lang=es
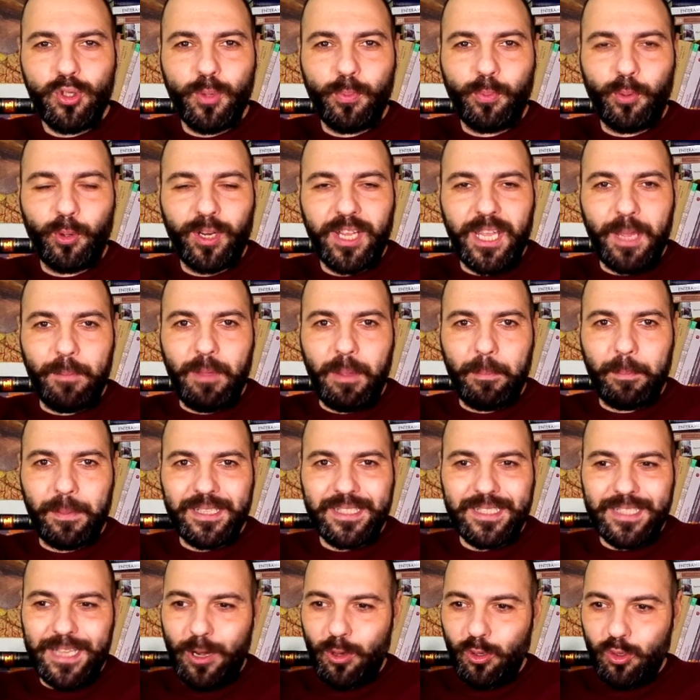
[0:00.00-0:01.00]
porque me
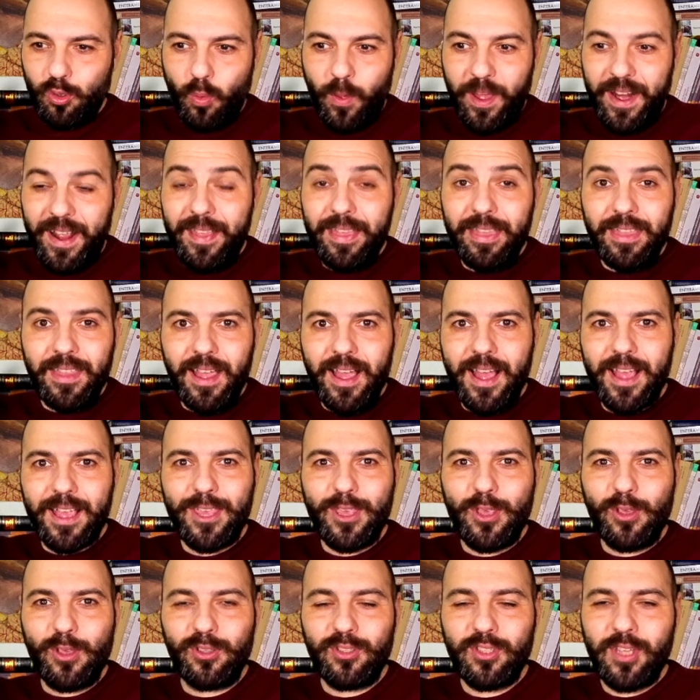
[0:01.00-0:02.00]
pasé los 40
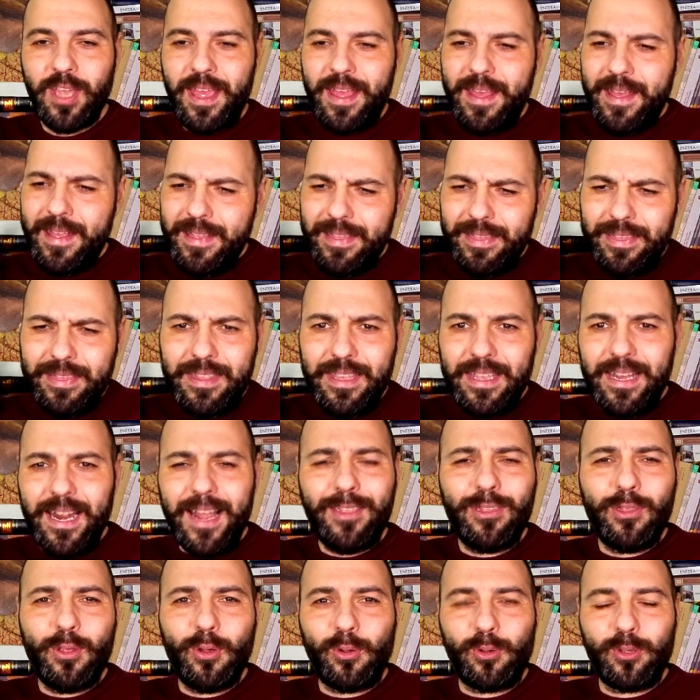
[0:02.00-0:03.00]
años
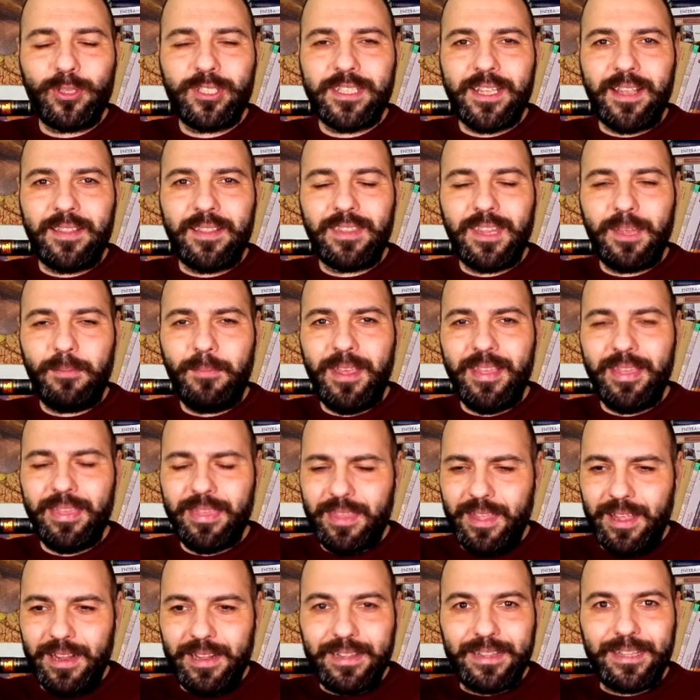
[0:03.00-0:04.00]
tirando
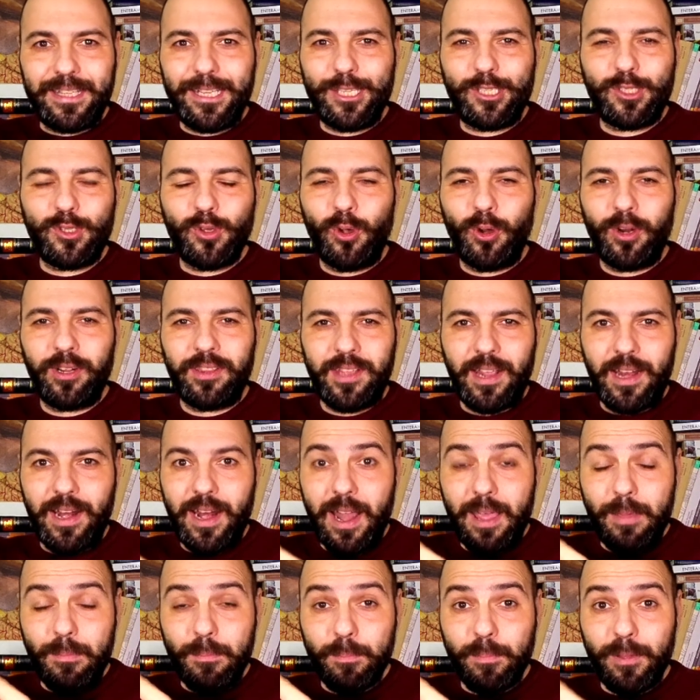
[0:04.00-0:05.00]
constantemente el desorden,
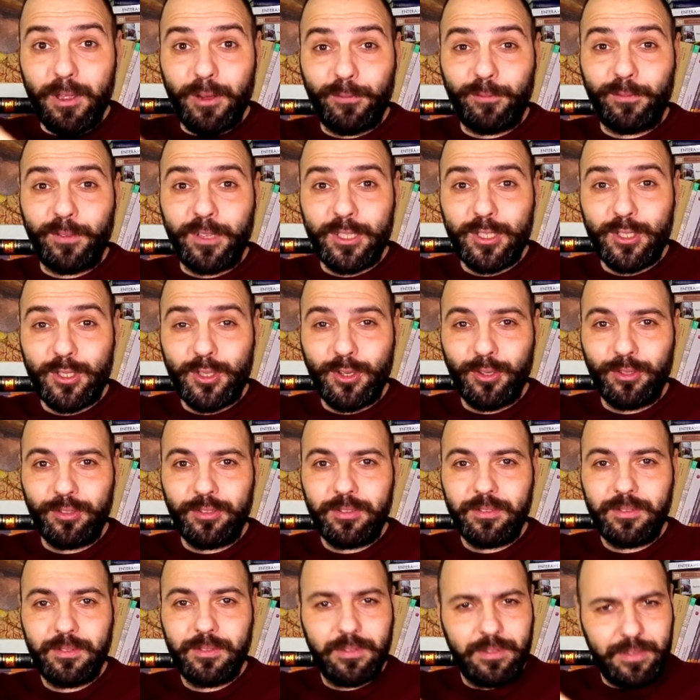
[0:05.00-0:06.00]
la
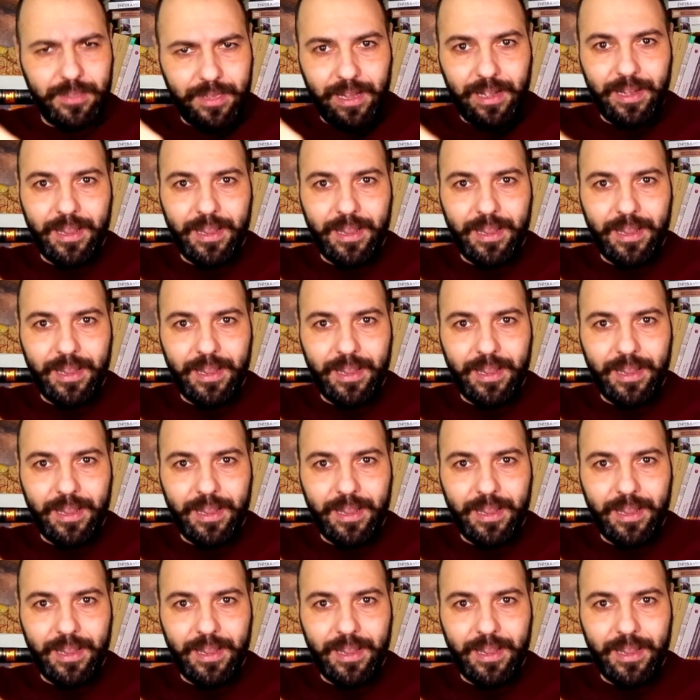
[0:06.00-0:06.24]
imperfección y el